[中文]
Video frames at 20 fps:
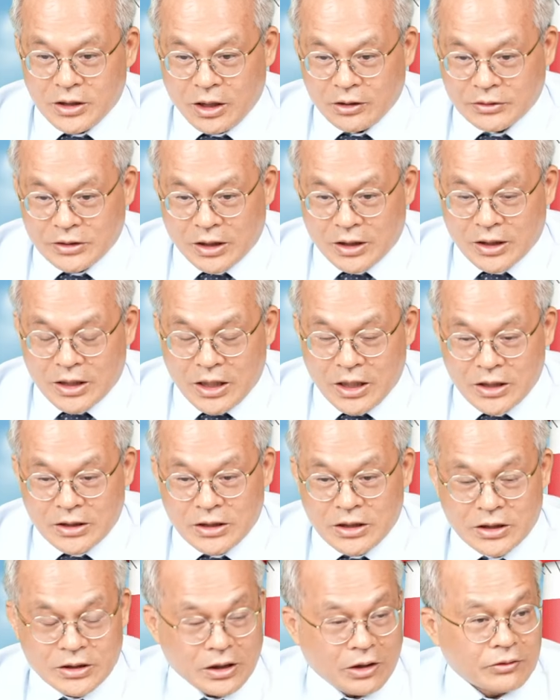要等 K
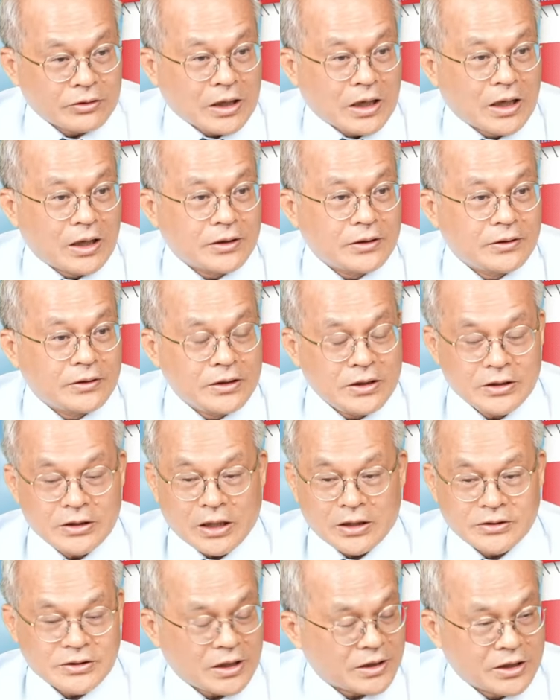D 到达低
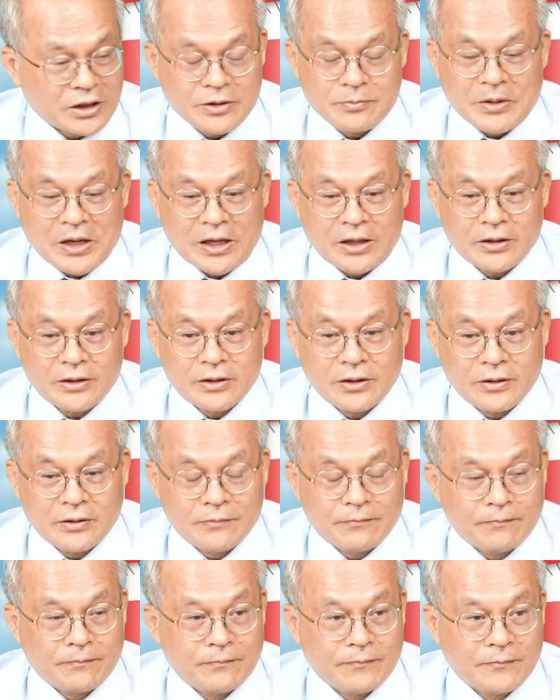档才可以买，
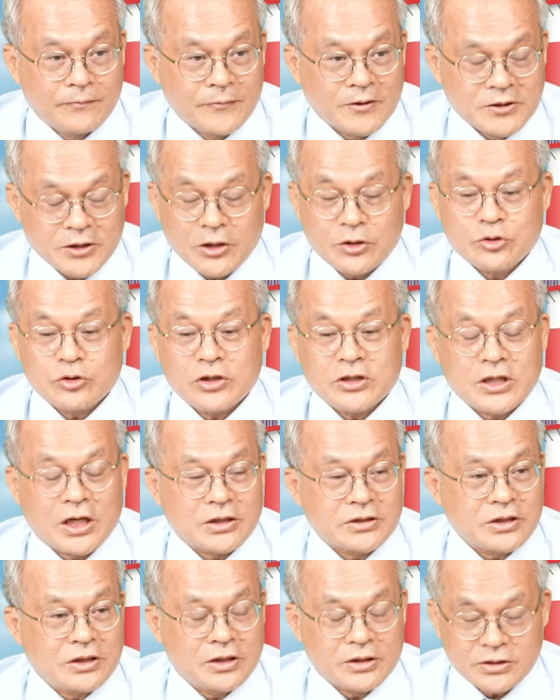这个最
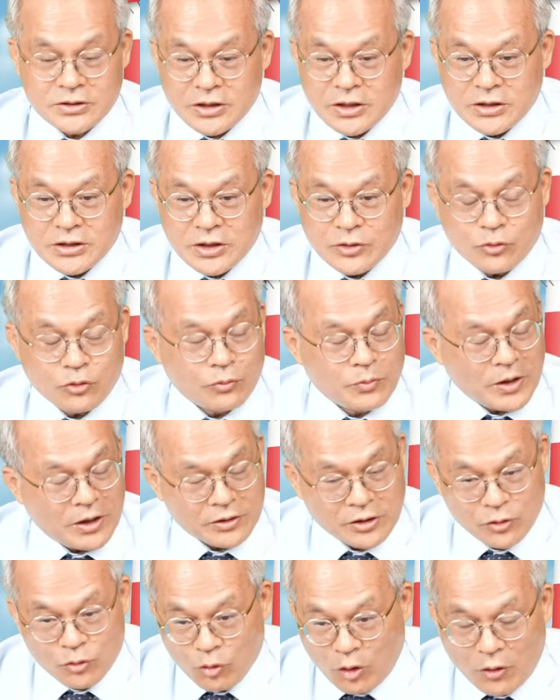强势，这一些股票
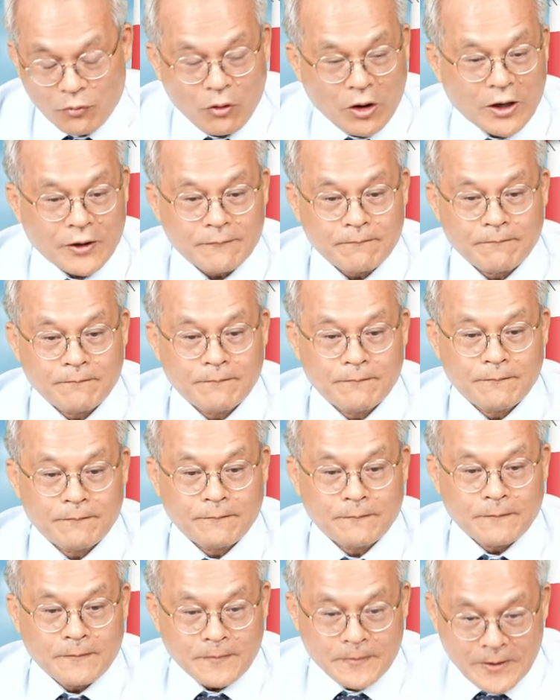你观望。
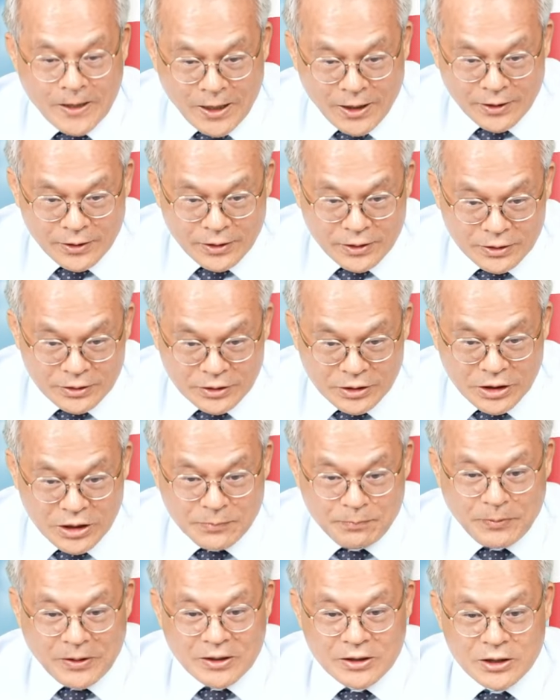那
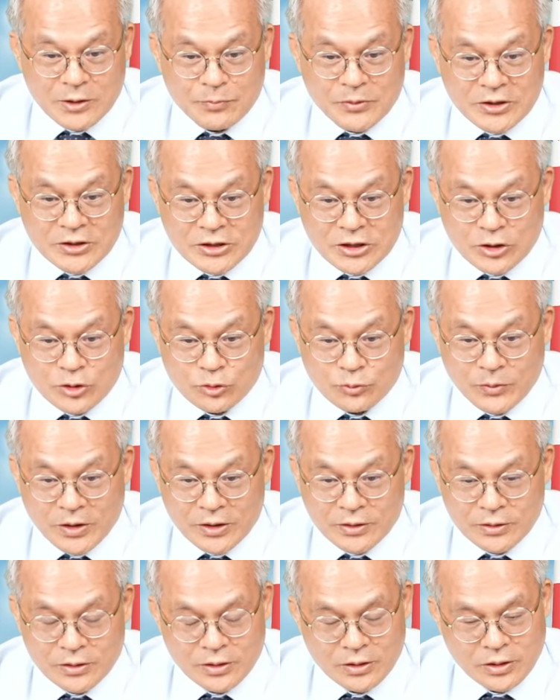低板率比技术
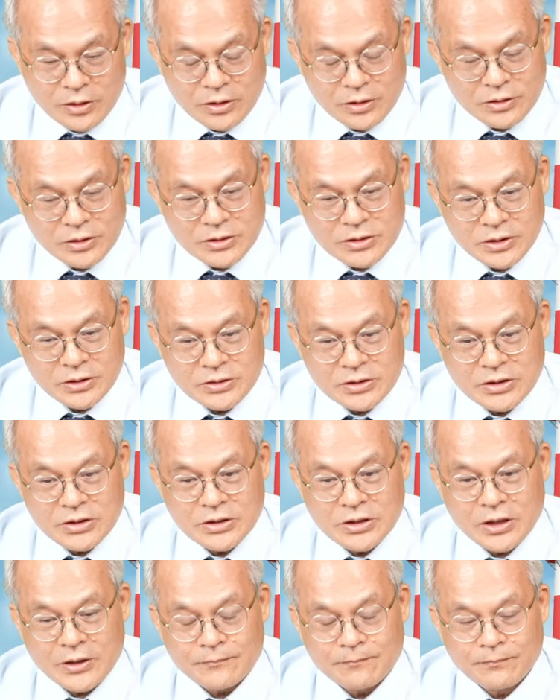面。可能测季
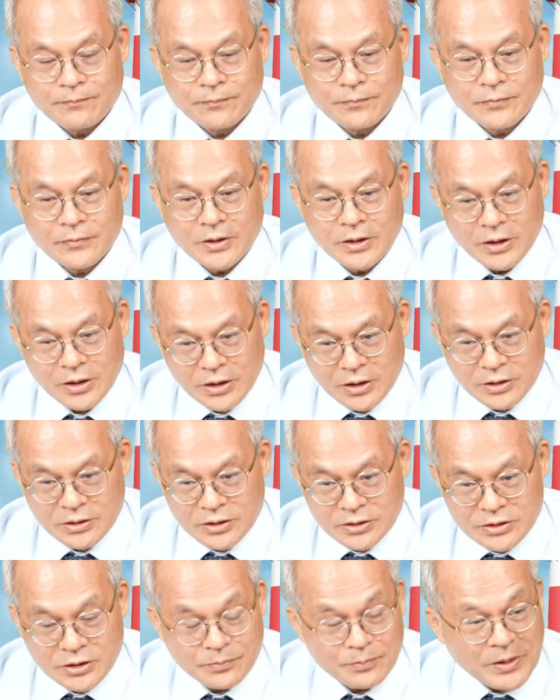线，也可
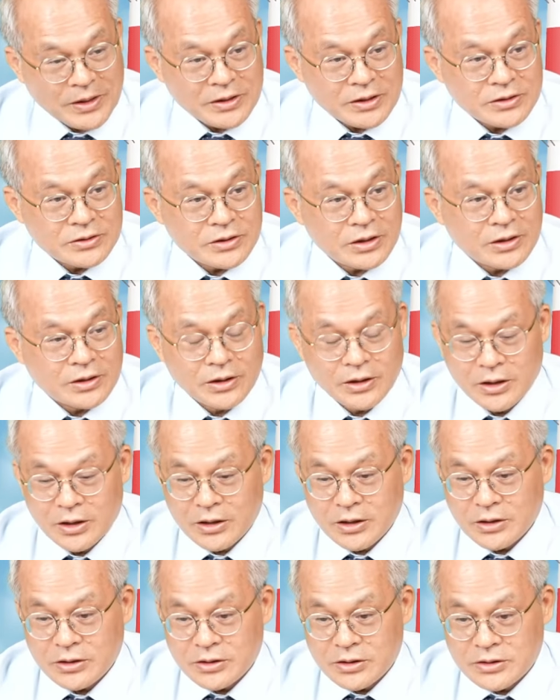能测半年线，也
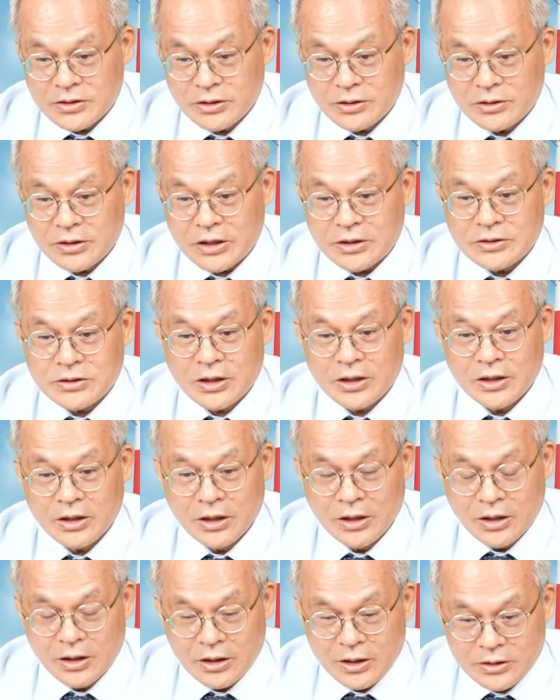可能测连线。
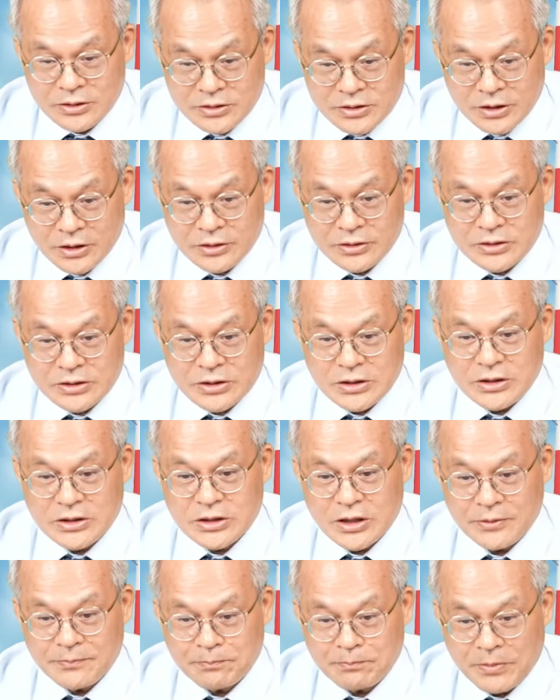测季
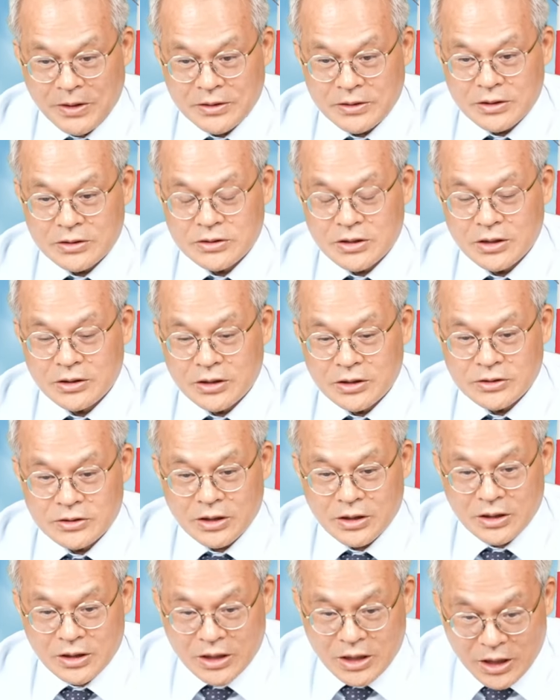线、半年线、连
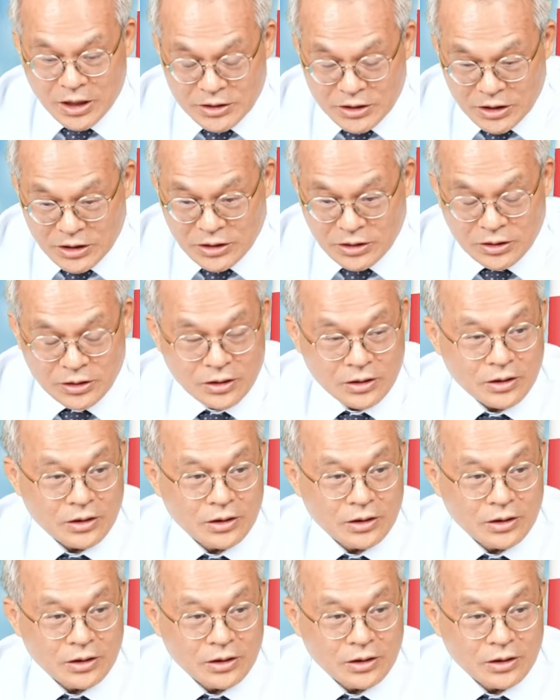线，K D